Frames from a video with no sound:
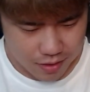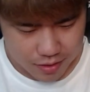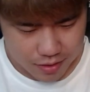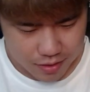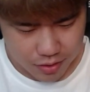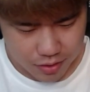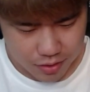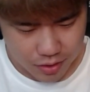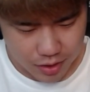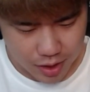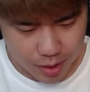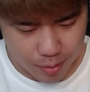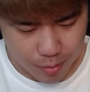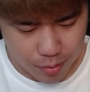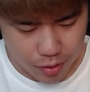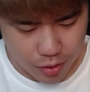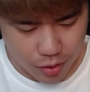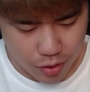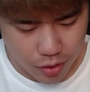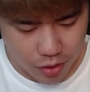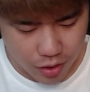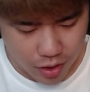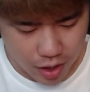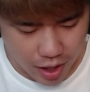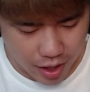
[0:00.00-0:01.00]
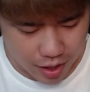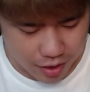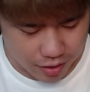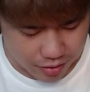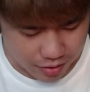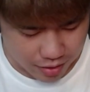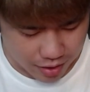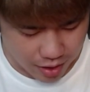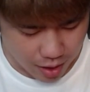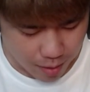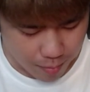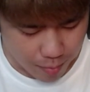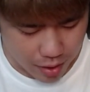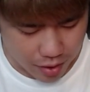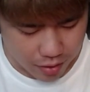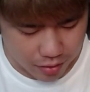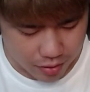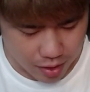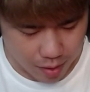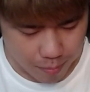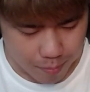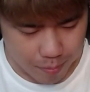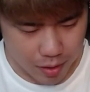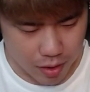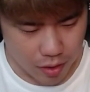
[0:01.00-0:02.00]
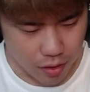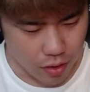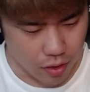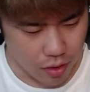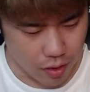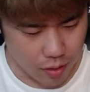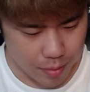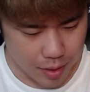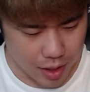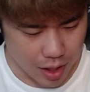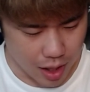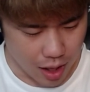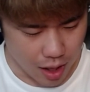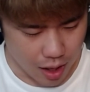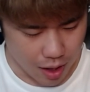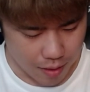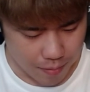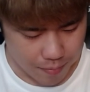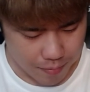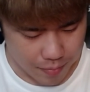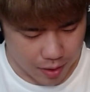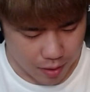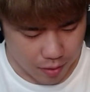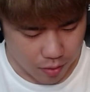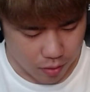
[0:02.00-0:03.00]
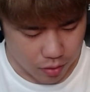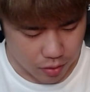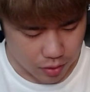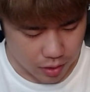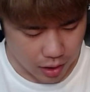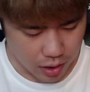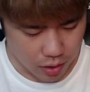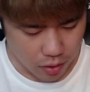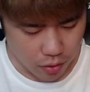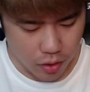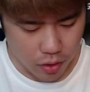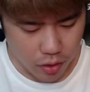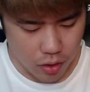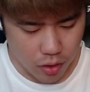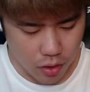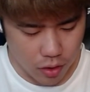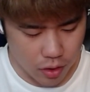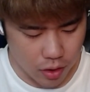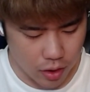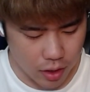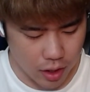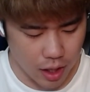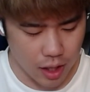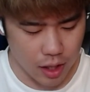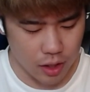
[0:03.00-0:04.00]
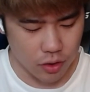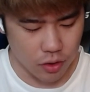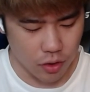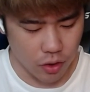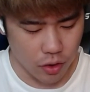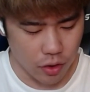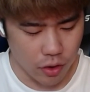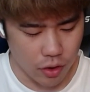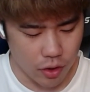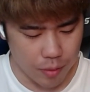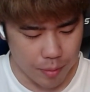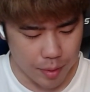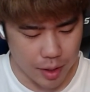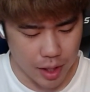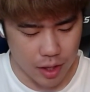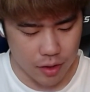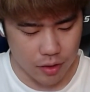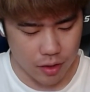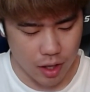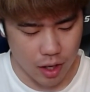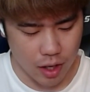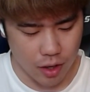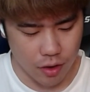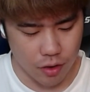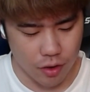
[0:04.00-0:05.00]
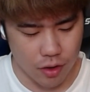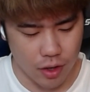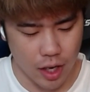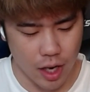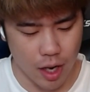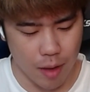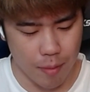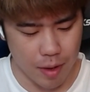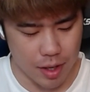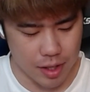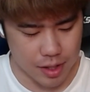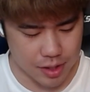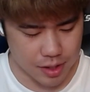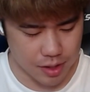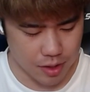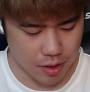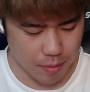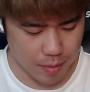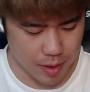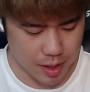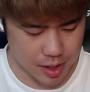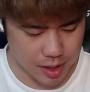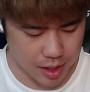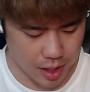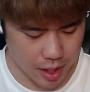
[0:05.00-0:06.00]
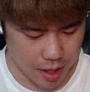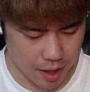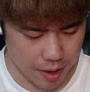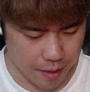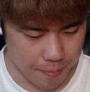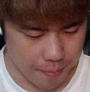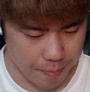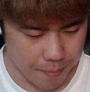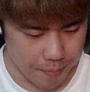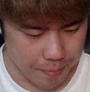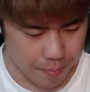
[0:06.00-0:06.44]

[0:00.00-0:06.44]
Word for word: それでもロイフグ入るってやばいよね、やっぱロイフグミラー。いや、このね、ロイフグからのロイフグミラーの火力がやばいんですよ、マジで。